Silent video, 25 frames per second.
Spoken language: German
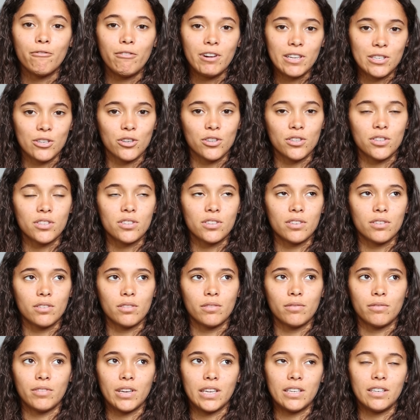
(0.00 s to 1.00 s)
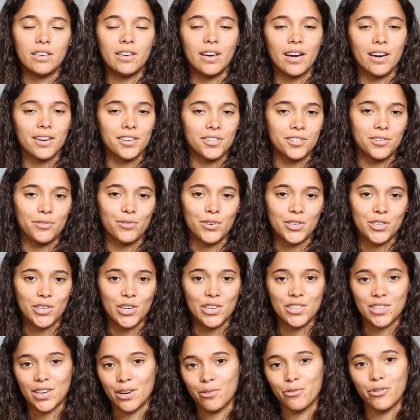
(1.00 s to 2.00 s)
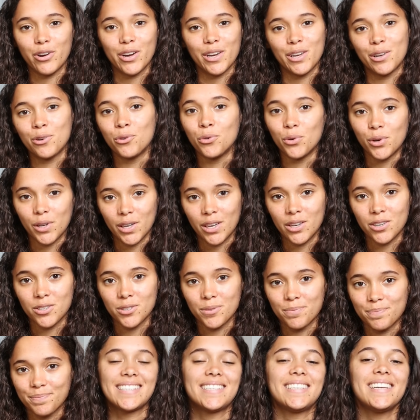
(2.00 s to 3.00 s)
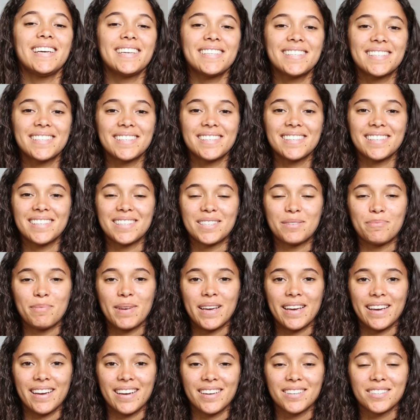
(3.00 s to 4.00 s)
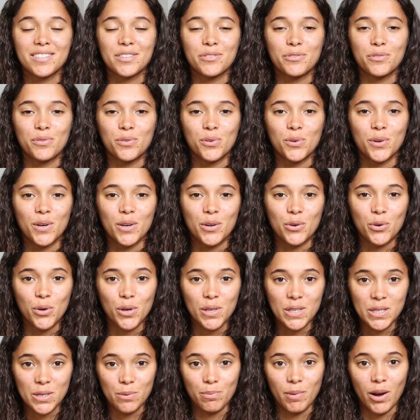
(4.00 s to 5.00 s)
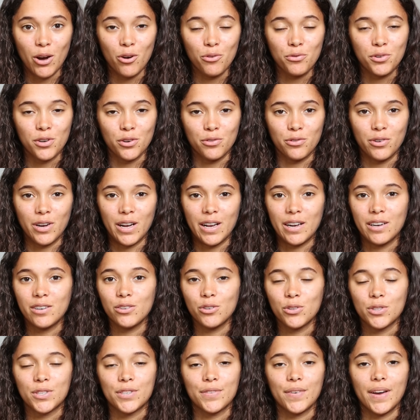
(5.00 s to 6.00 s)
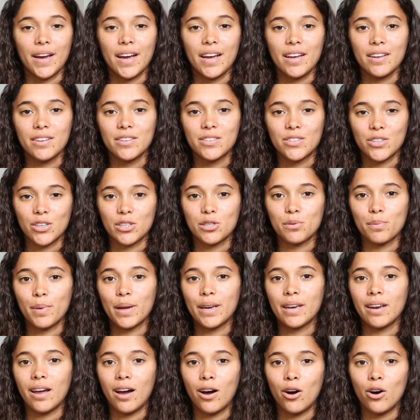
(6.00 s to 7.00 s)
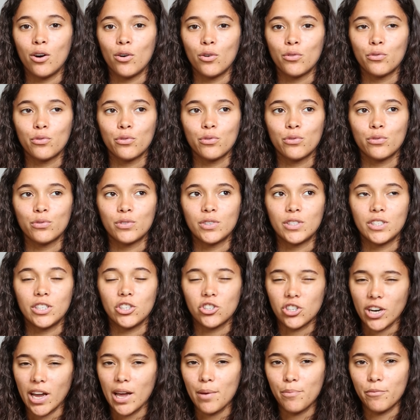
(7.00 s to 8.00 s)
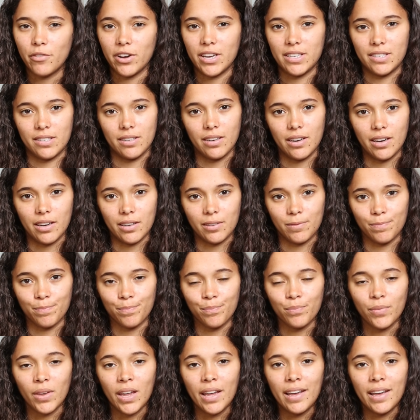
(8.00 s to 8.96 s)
weil sonst werden die Nachrichten wahrscheinlich einfach ignoriert. Das nächste ist mir erst vor kurzem aufgefallen und zwar sollte man auf die Schreibweise achten.